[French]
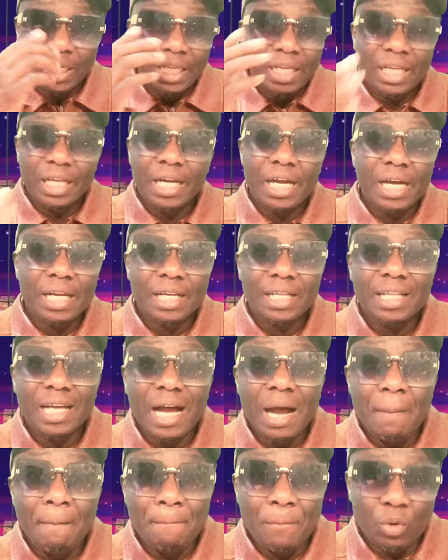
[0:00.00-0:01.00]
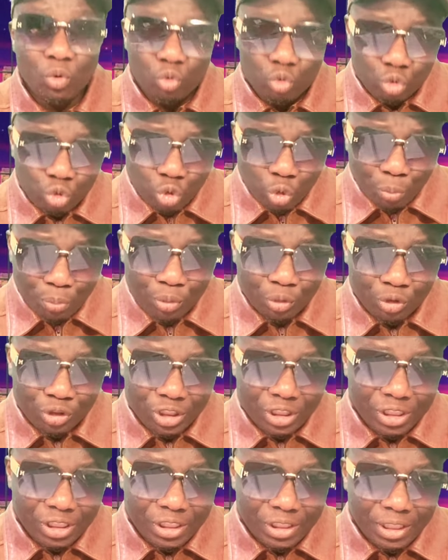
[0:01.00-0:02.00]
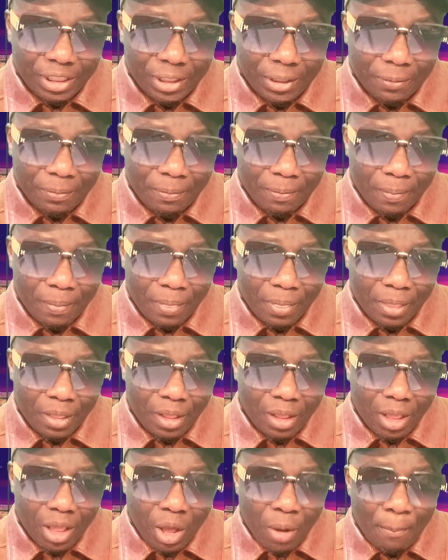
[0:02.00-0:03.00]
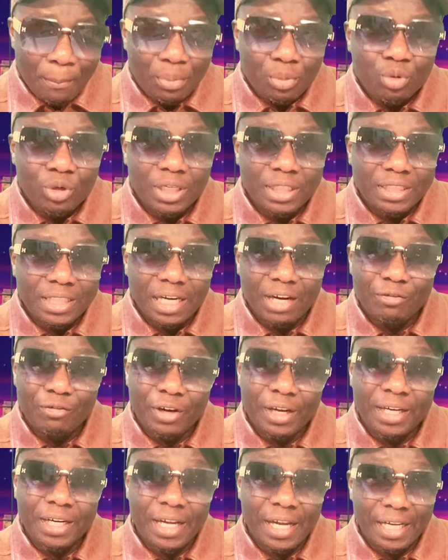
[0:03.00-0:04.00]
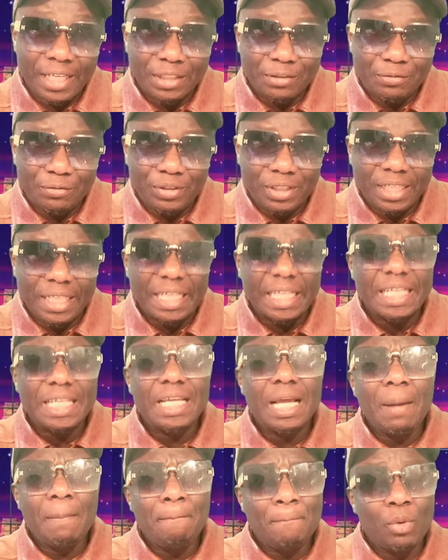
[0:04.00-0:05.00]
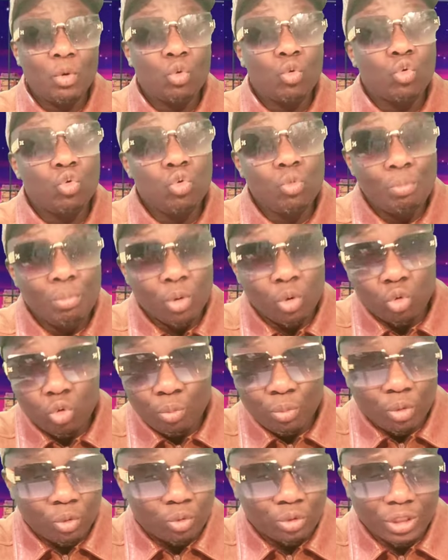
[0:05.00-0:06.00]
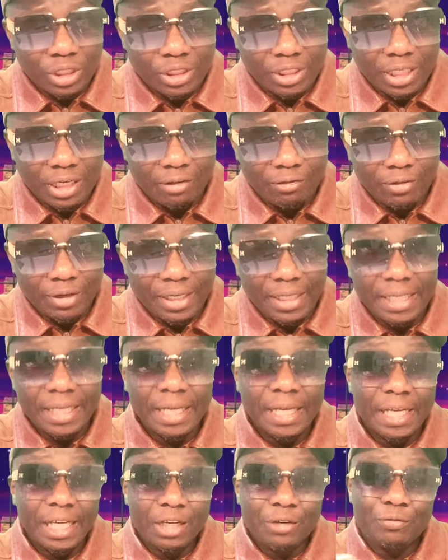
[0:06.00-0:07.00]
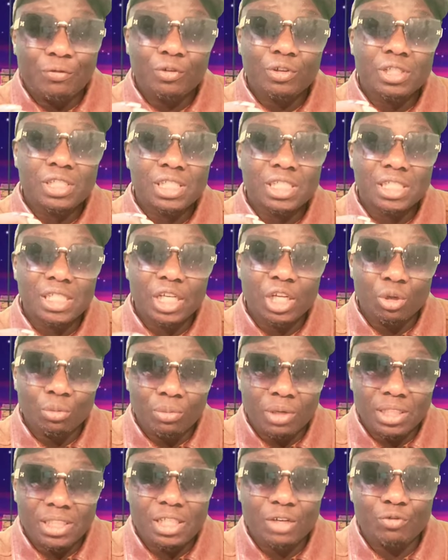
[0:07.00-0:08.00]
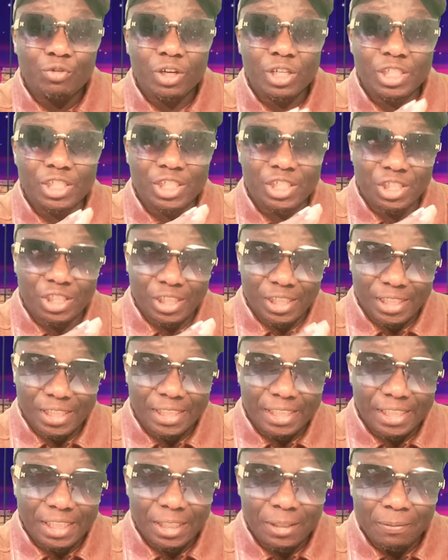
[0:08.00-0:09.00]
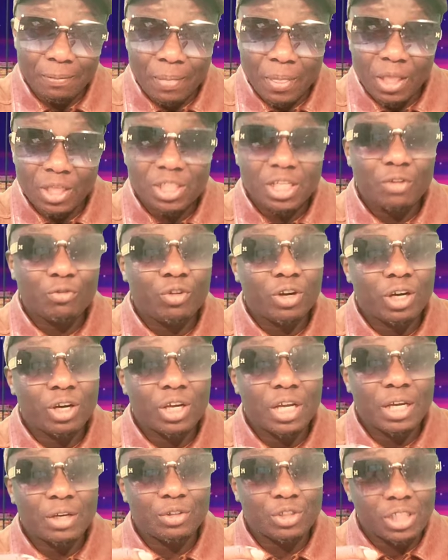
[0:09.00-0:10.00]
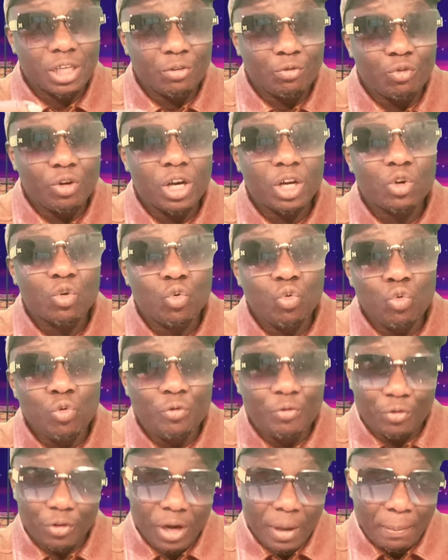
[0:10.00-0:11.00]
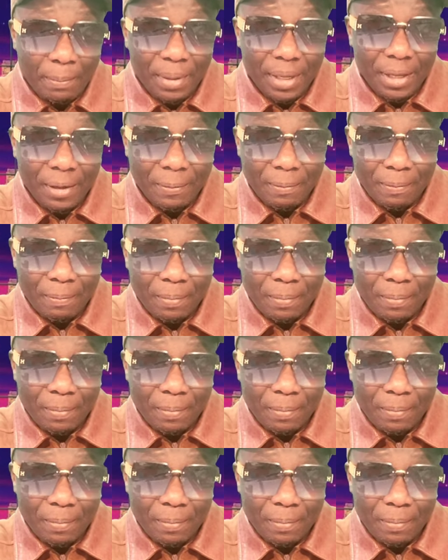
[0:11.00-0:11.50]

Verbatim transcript: Le Canada a beaucoup d'opportunités pour les travailleurs qualifiés. Il y a beaucoup, beaucoup, beaucoup de travail. Il faut seulement savoir chercher, savoir, euh, savoir où frapper,